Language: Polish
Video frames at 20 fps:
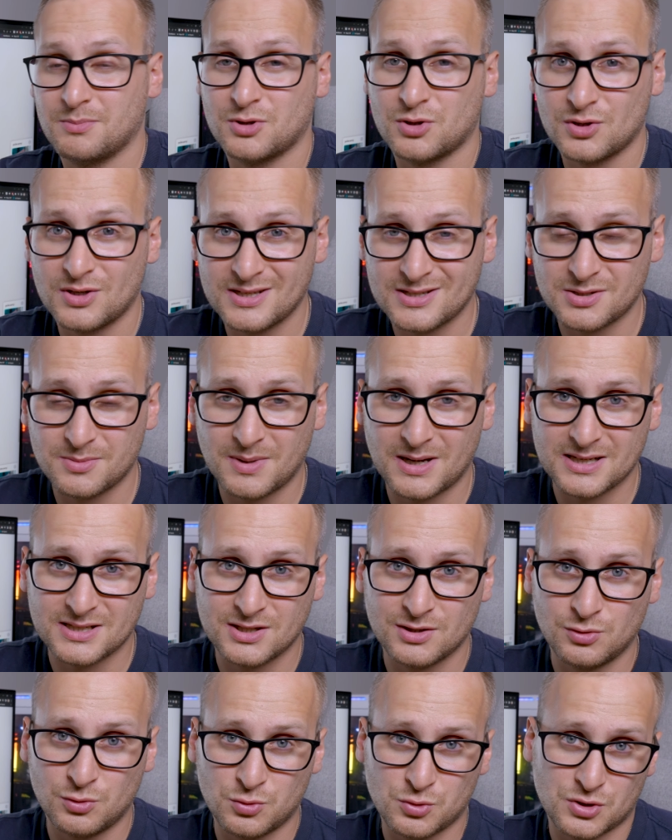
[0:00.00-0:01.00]
bo to nie są
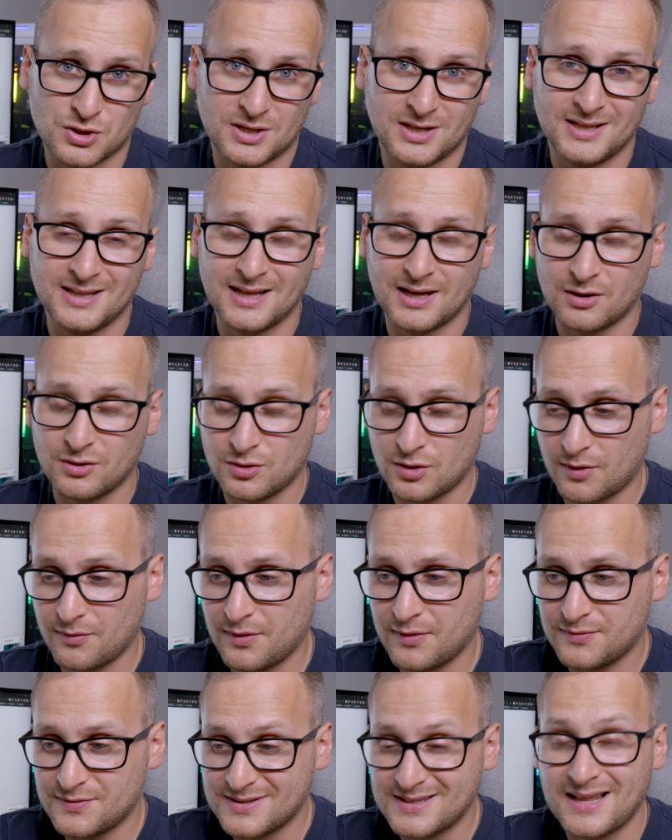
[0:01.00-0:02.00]
raczej drużyny
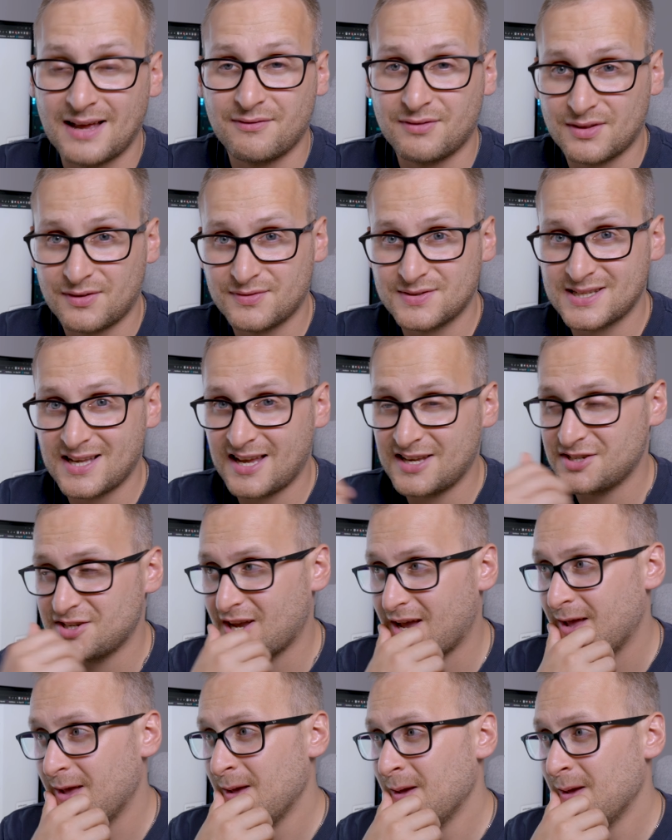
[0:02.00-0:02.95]
narodowe, nawet w cs